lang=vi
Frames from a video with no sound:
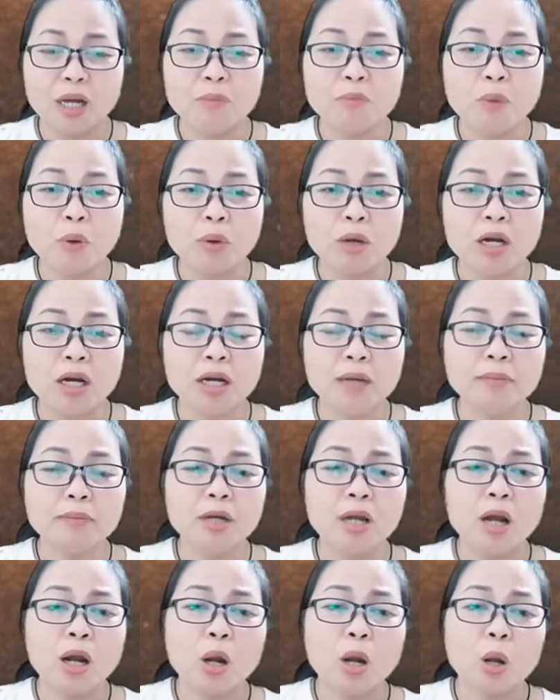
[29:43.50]
Một hôm,
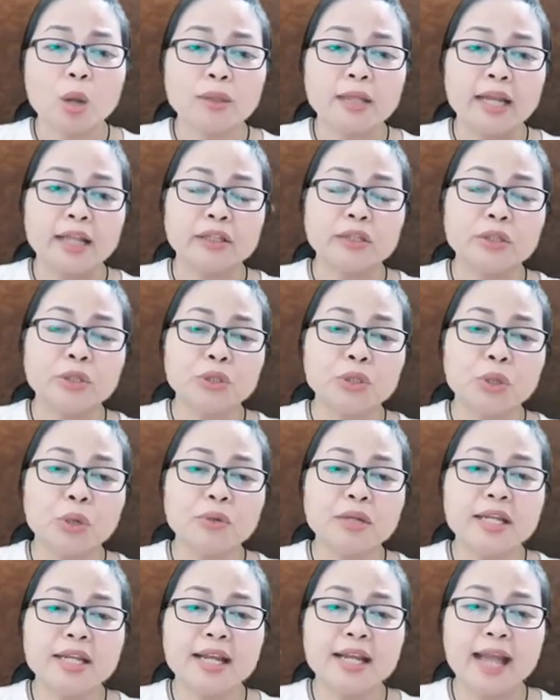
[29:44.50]
có thầy tướng số
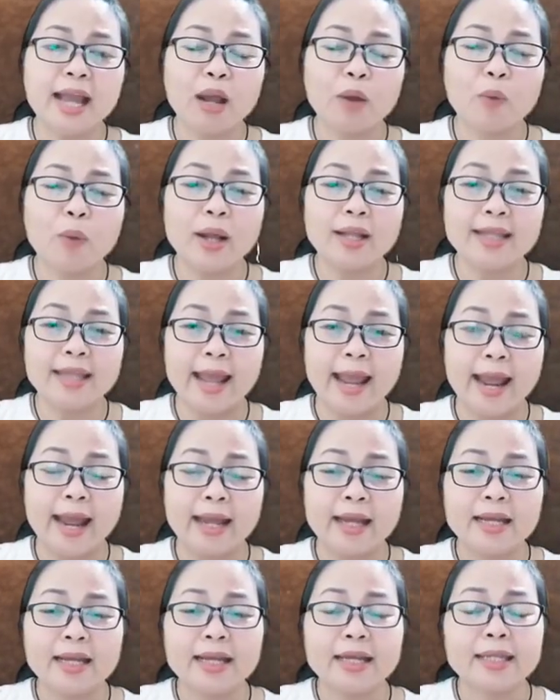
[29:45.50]
đi ngang qua
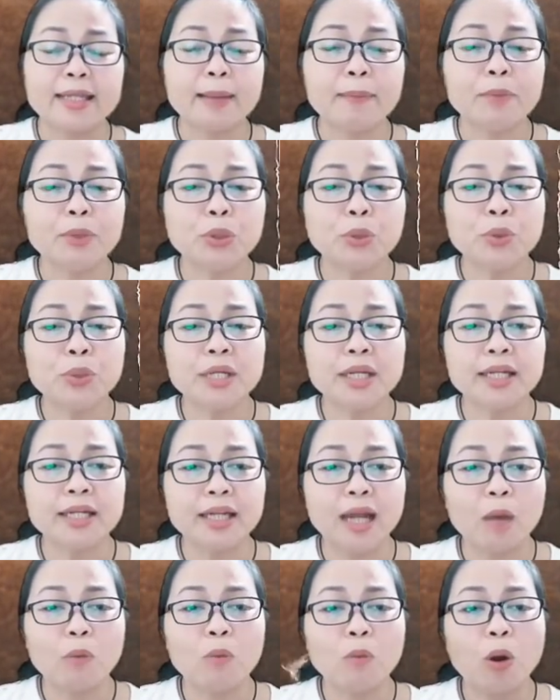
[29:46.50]
nhà, chăm chú nhìn
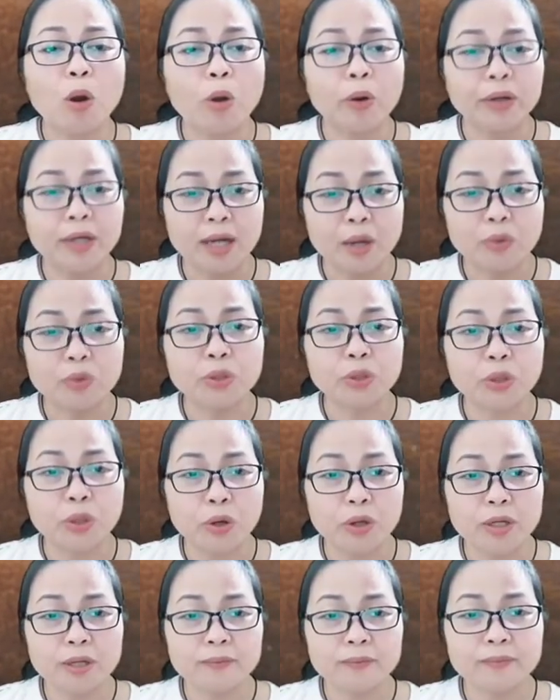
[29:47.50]
ông hồi lâu rồi
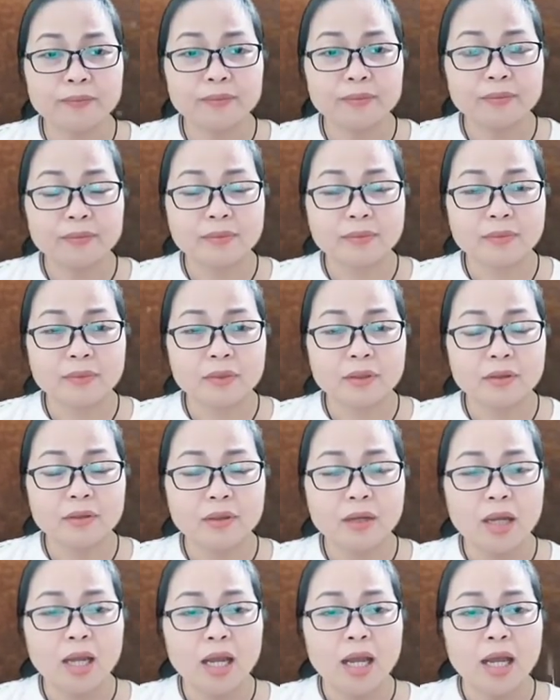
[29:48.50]
nói:
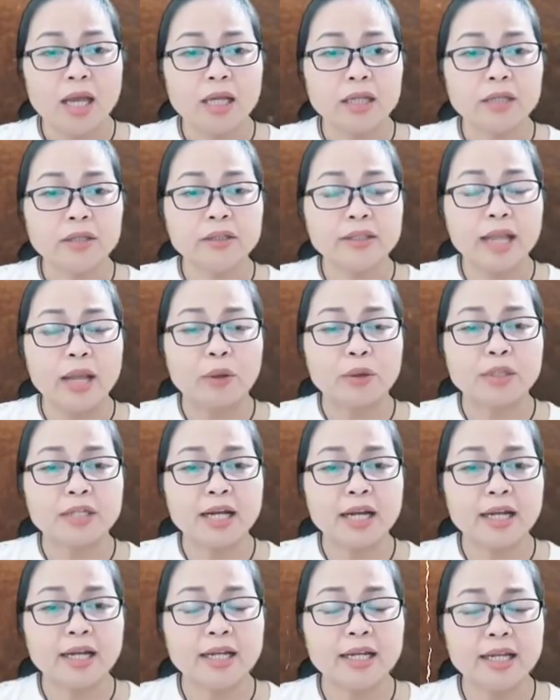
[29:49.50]
"Cứ theo
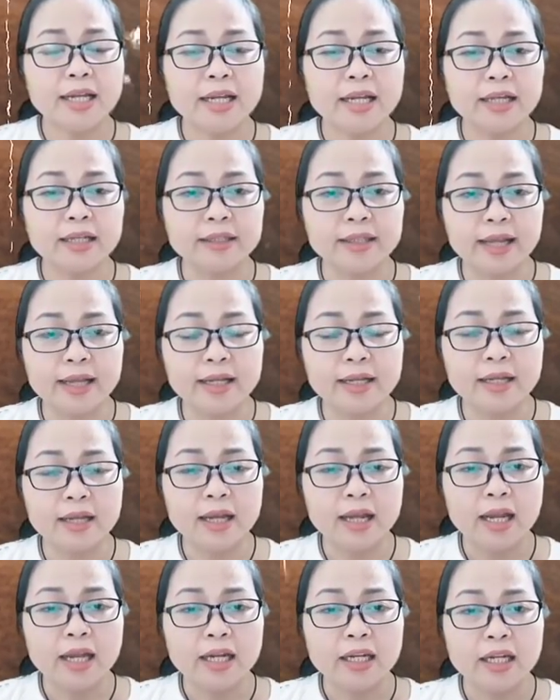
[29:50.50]
sát khí hiện thấy
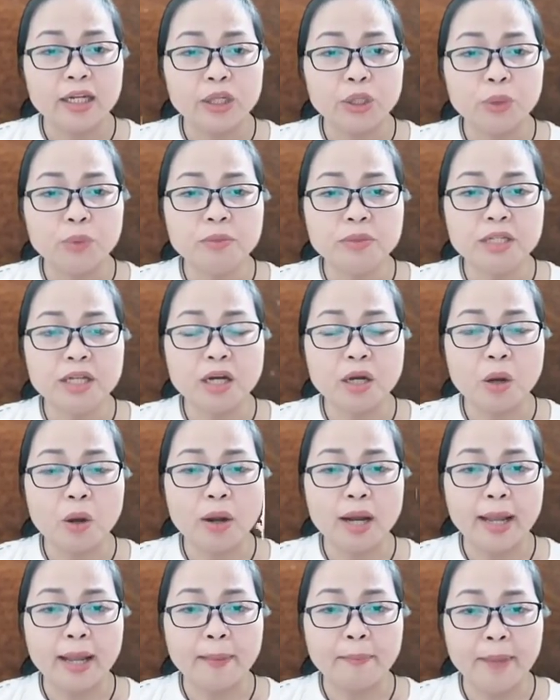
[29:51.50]
thì đúng giờ ngọ
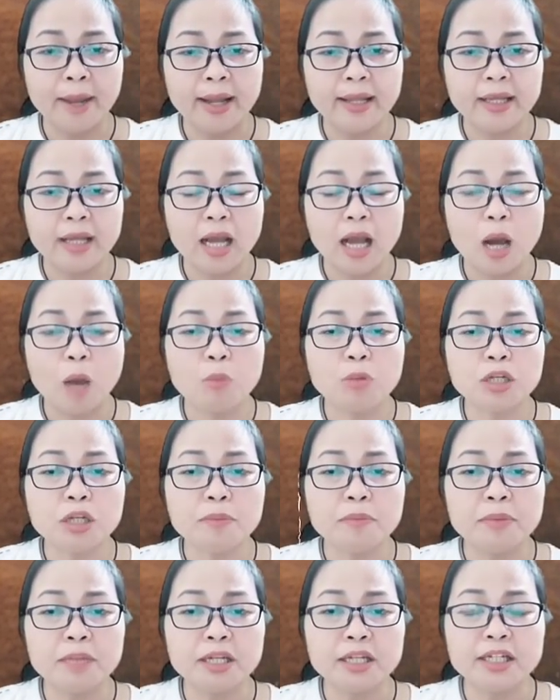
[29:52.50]
ngày mai ông sẽ
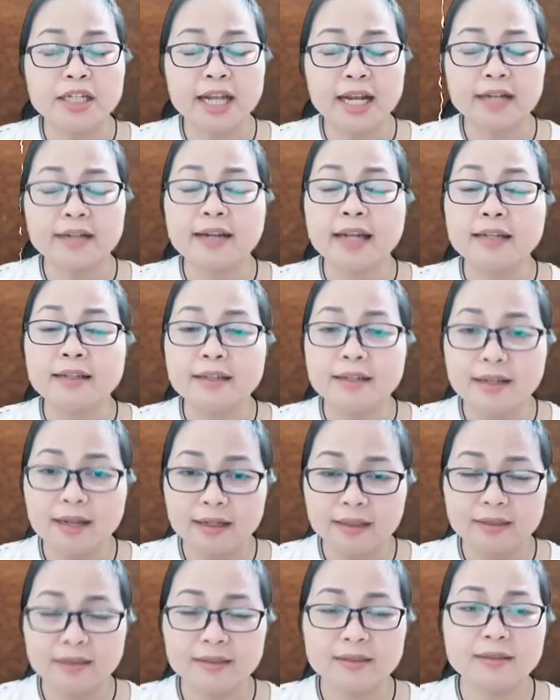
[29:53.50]
bị sét đánh chết.